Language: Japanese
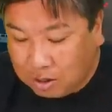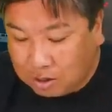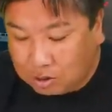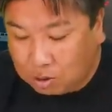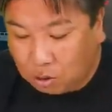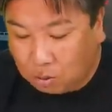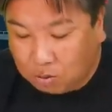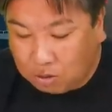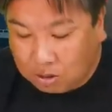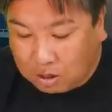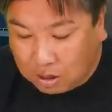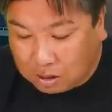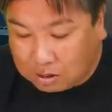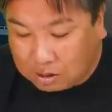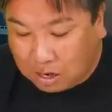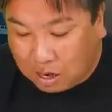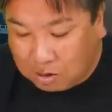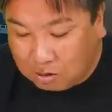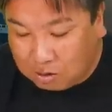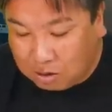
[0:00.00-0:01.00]
そんな
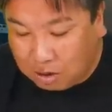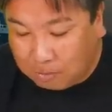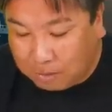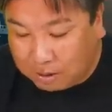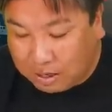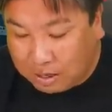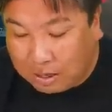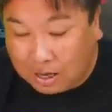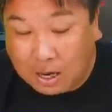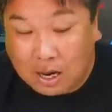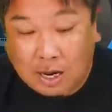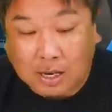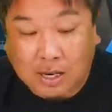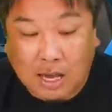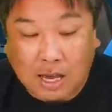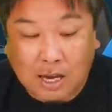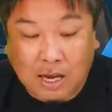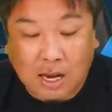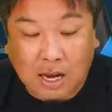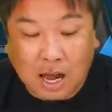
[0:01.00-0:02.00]
三塁まで行かな
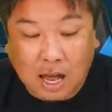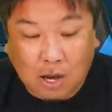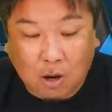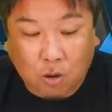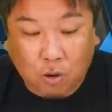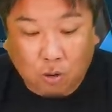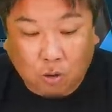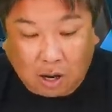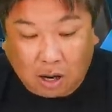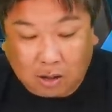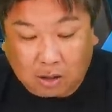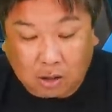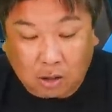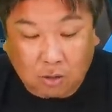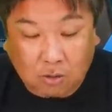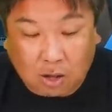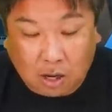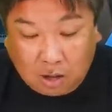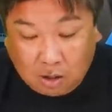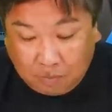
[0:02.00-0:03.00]
きゃいけないことかって
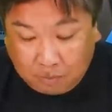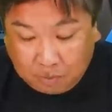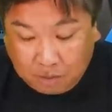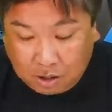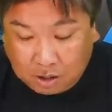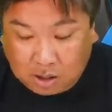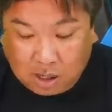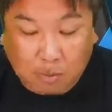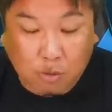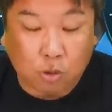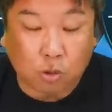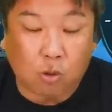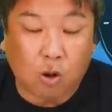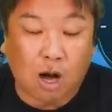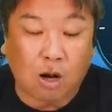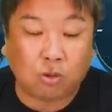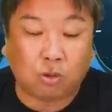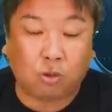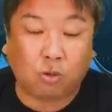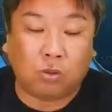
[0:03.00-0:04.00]
いうね、でしかもそ
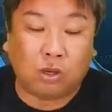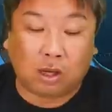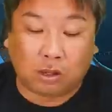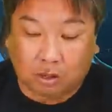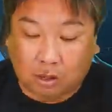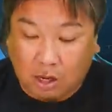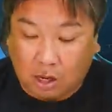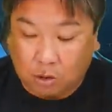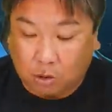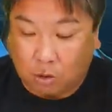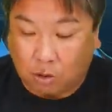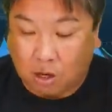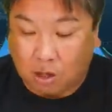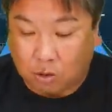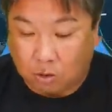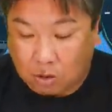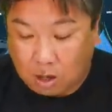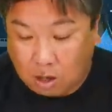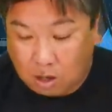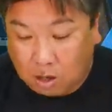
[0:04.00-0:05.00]
こアウトになって、その
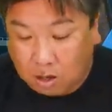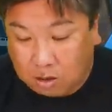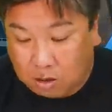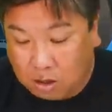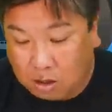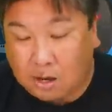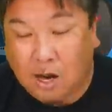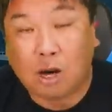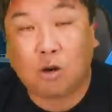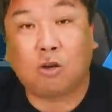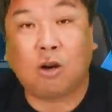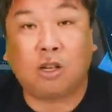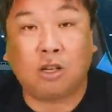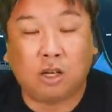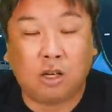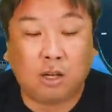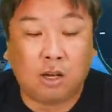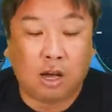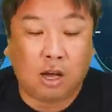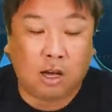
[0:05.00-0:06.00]
後ね、2回裏
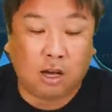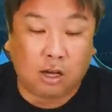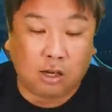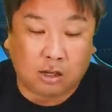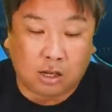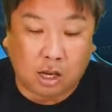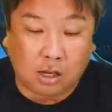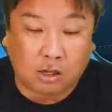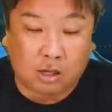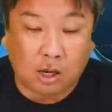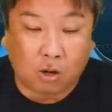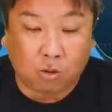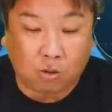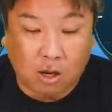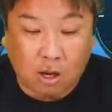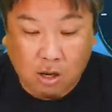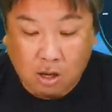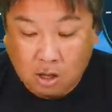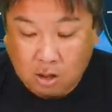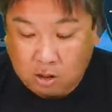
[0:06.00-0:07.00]
に、えー、先制の
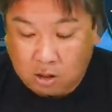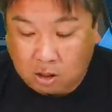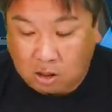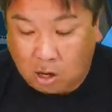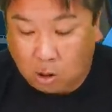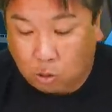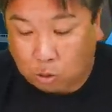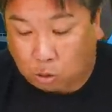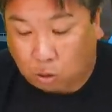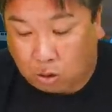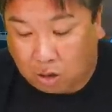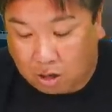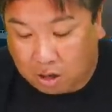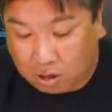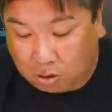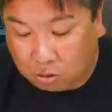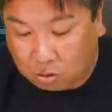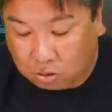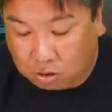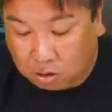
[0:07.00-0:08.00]
ね、2点を取ら
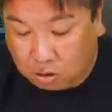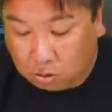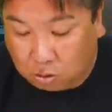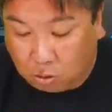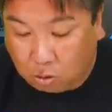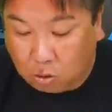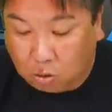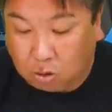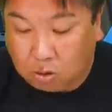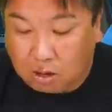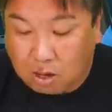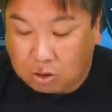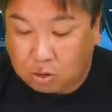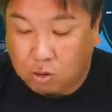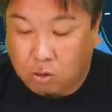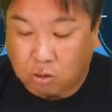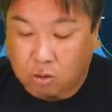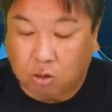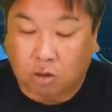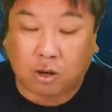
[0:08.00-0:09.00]
れるっていうところでは、
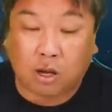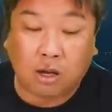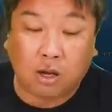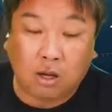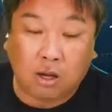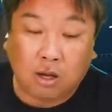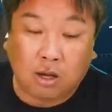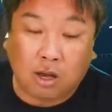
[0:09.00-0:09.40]
ちょっとね、